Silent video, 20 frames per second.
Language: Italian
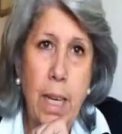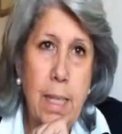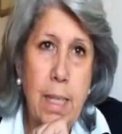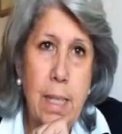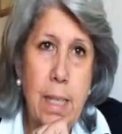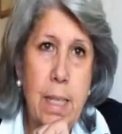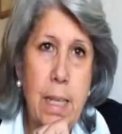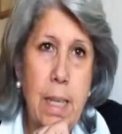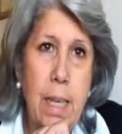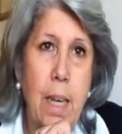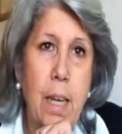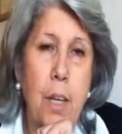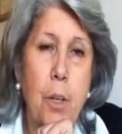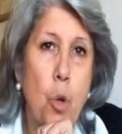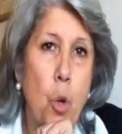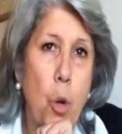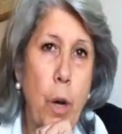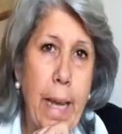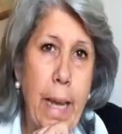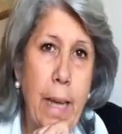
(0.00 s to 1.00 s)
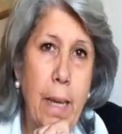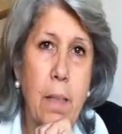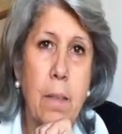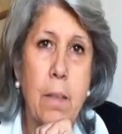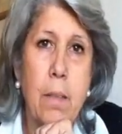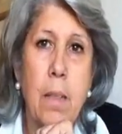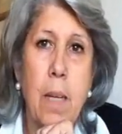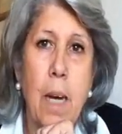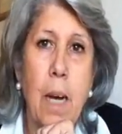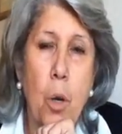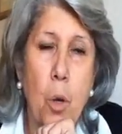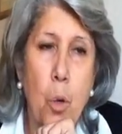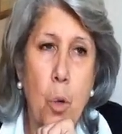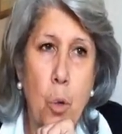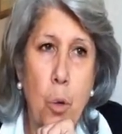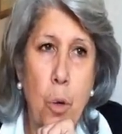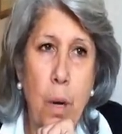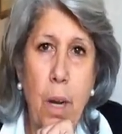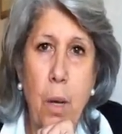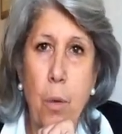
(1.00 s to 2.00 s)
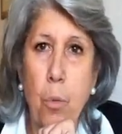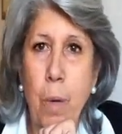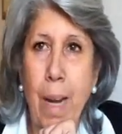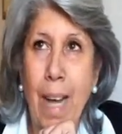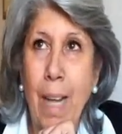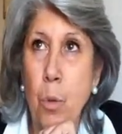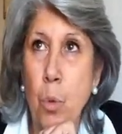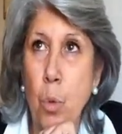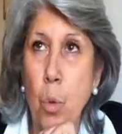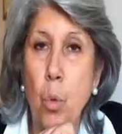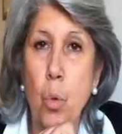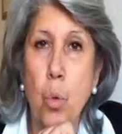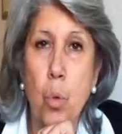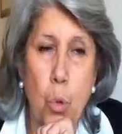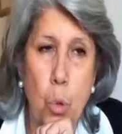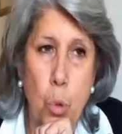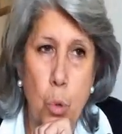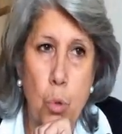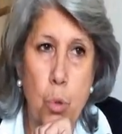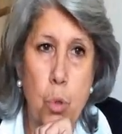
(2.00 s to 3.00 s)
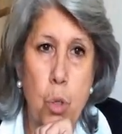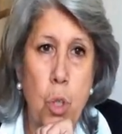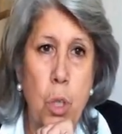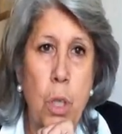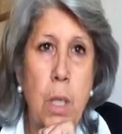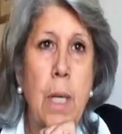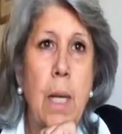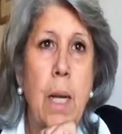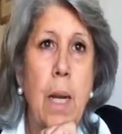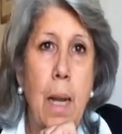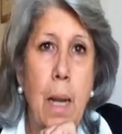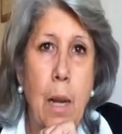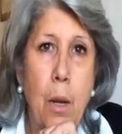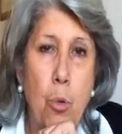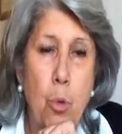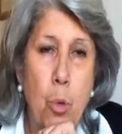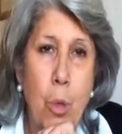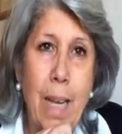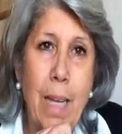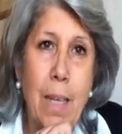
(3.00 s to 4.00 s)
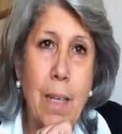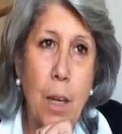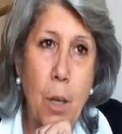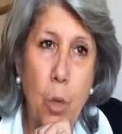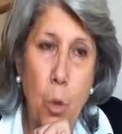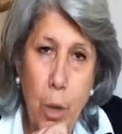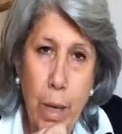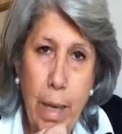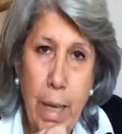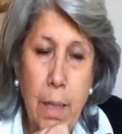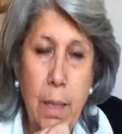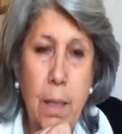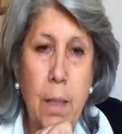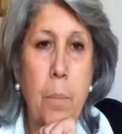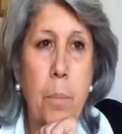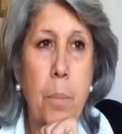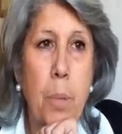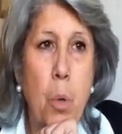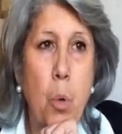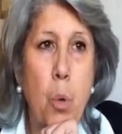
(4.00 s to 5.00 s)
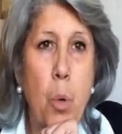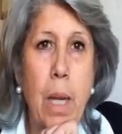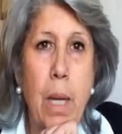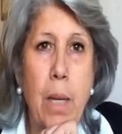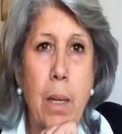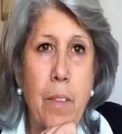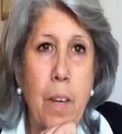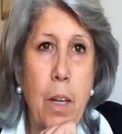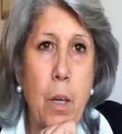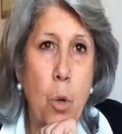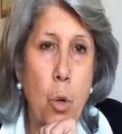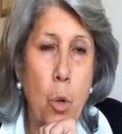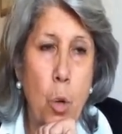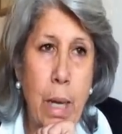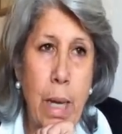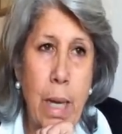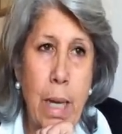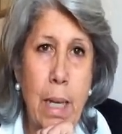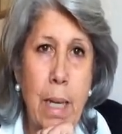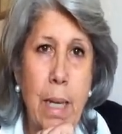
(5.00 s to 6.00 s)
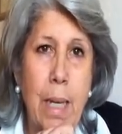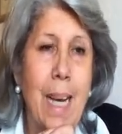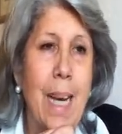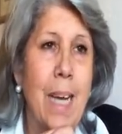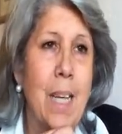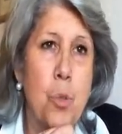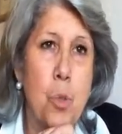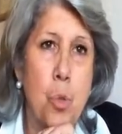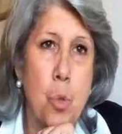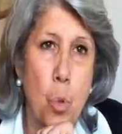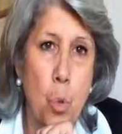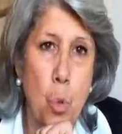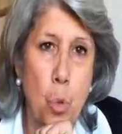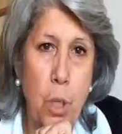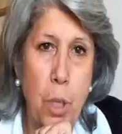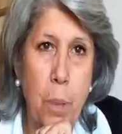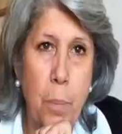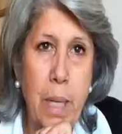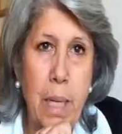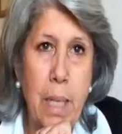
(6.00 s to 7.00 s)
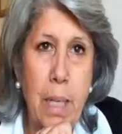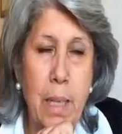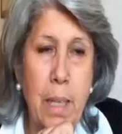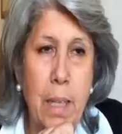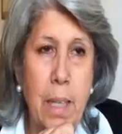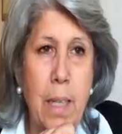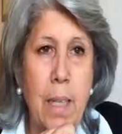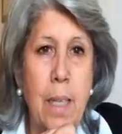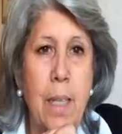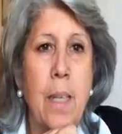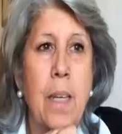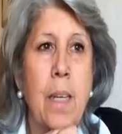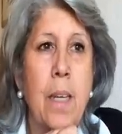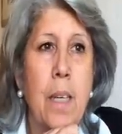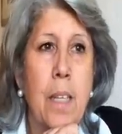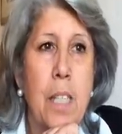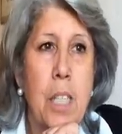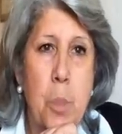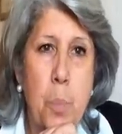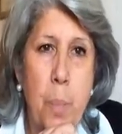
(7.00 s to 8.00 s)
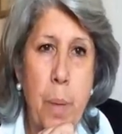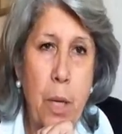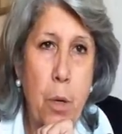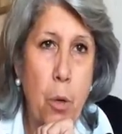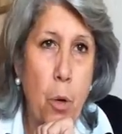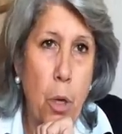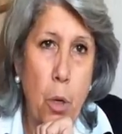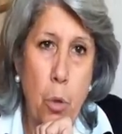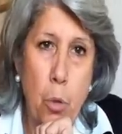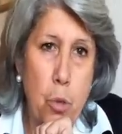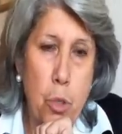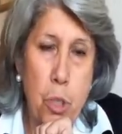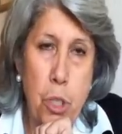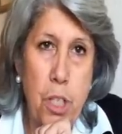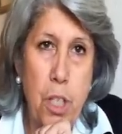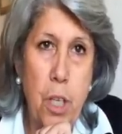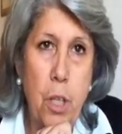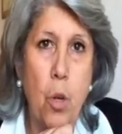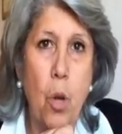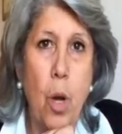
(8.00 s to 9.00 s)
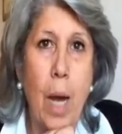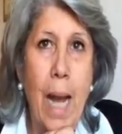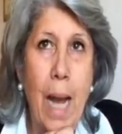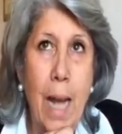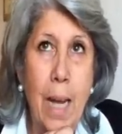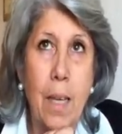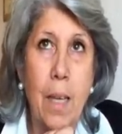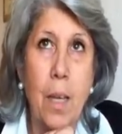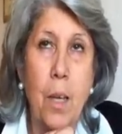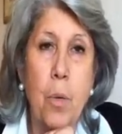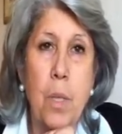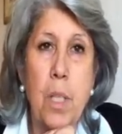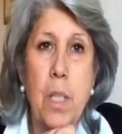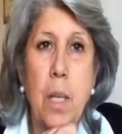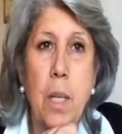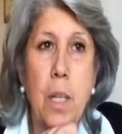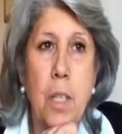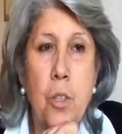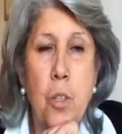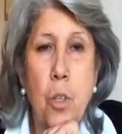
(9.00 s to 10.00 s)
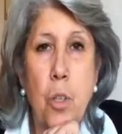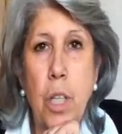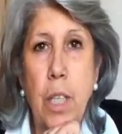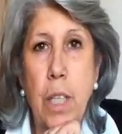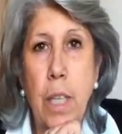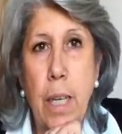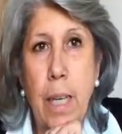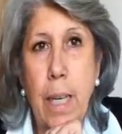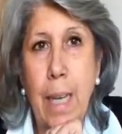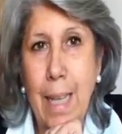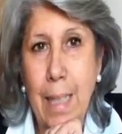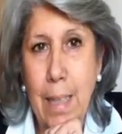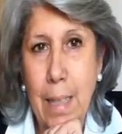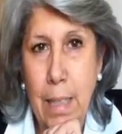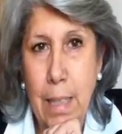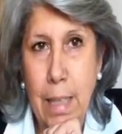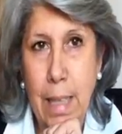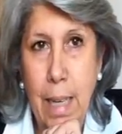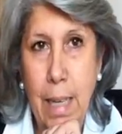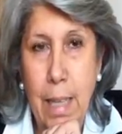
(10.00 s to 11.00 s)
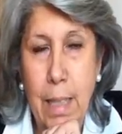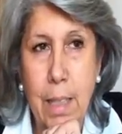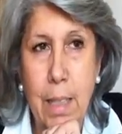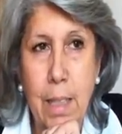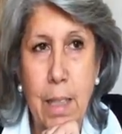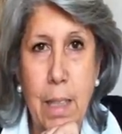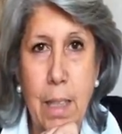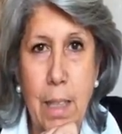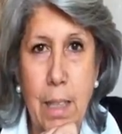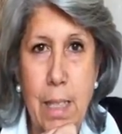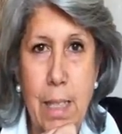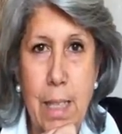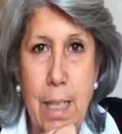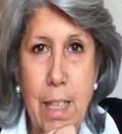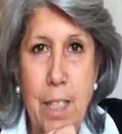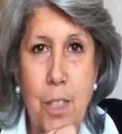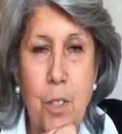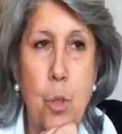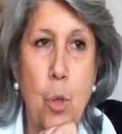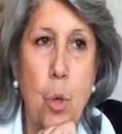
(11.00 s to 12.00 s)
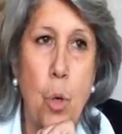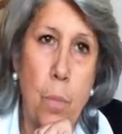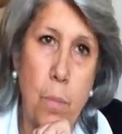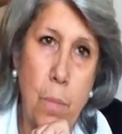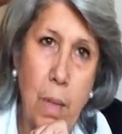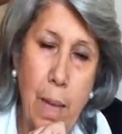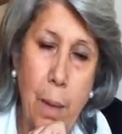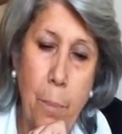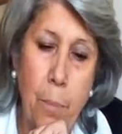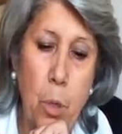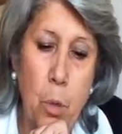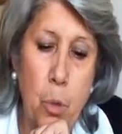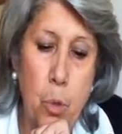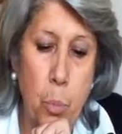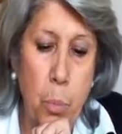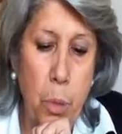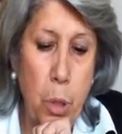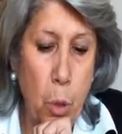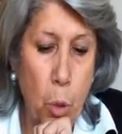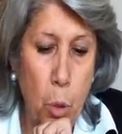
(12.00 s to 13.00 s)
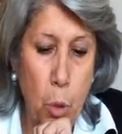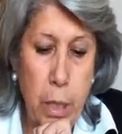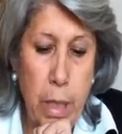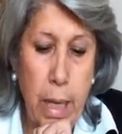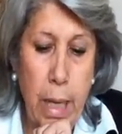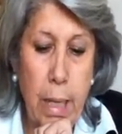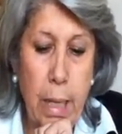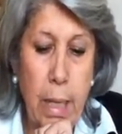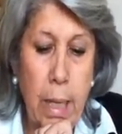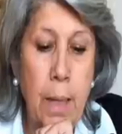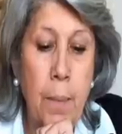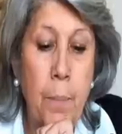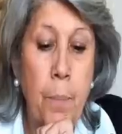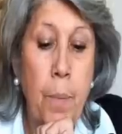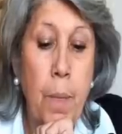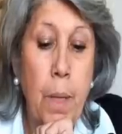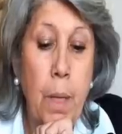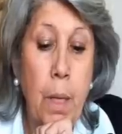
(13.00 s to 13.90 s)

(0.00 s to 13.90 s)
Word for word: di garanzia non è ancora un atto concluso, la condanna lo è, per cui a livello locale assolutamente spero che non ci siano anche in queste elezioni dei candidati in tal senso che abbiano subito condanne.